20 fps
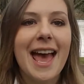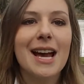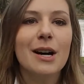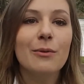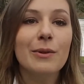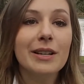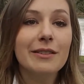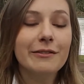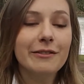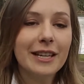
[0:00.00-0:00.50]

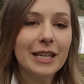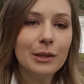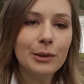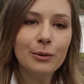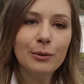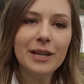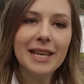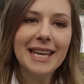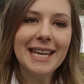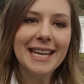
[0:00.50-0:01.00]
é um
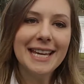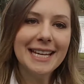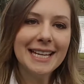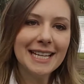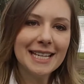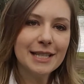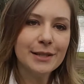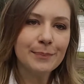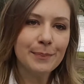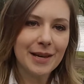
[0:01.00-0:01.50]
evento
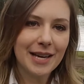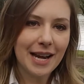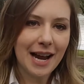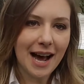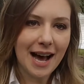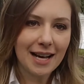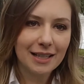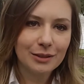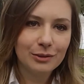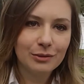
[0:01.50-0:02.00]

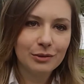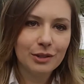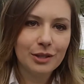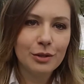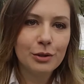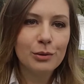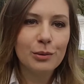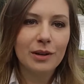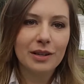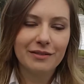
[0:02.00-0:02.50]
inesperado
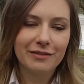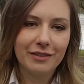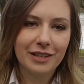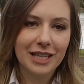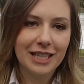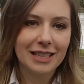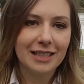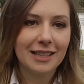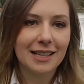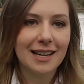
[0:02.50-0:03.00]
em sua
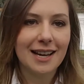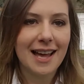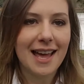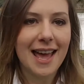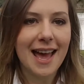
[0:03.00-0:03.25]
vida,